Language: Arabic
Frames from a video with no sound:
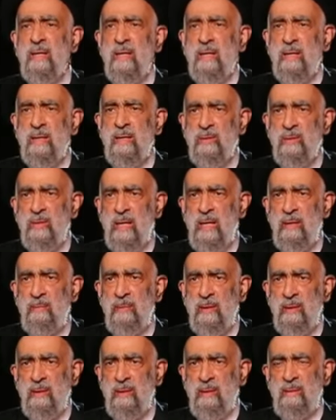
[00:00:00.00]
الذي جاء
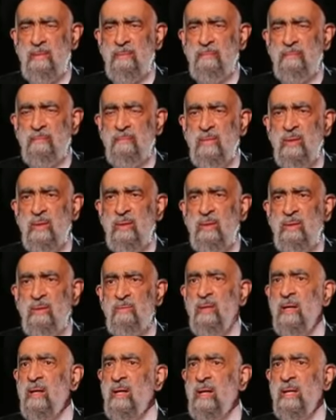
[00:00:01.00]
منه
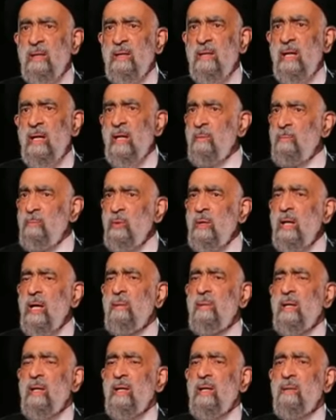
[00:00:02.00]
فقالت أربك
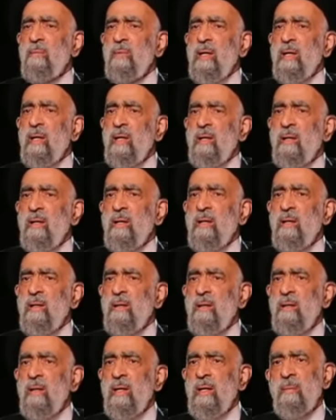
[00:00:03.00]
أمرك بهذا
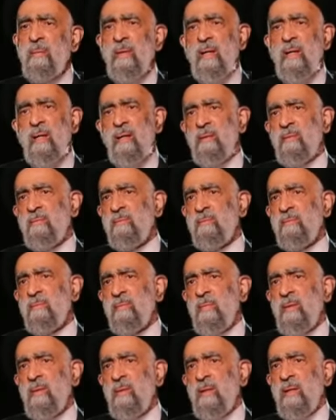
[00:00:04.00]
قال بلى
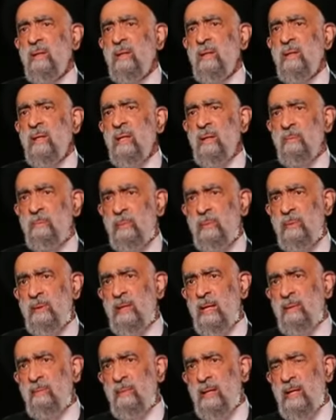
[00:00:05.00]

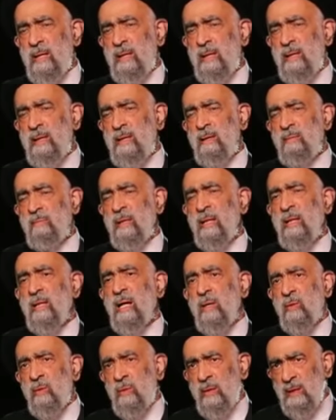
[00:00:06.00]
ربي أمرني بأن
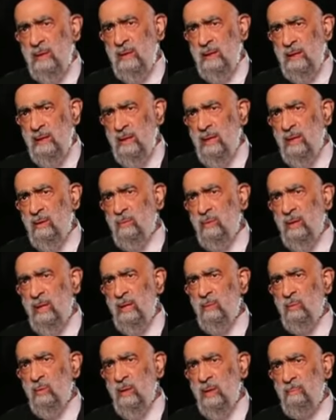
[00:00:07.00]
أخذك إلى
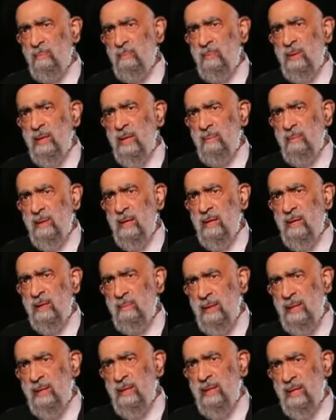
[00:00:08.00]
هنا وربي
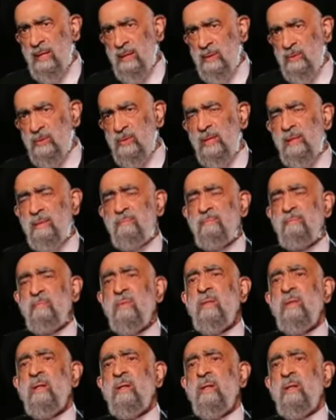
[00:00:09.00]
أمرني بأن أرجع
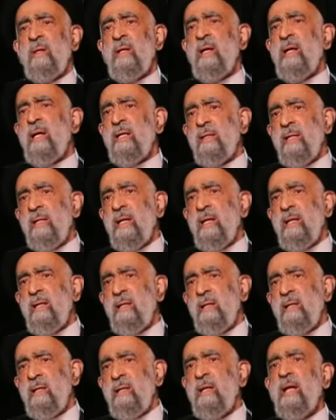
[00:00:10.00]
قالت إذا
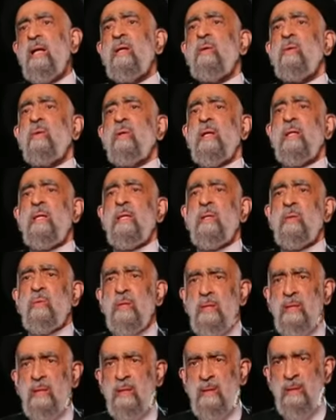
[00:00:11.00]
لا
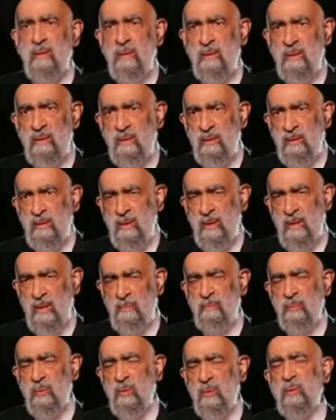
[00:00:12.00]
يضيعني
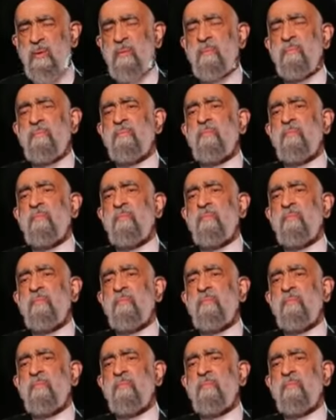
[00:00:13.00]
ربك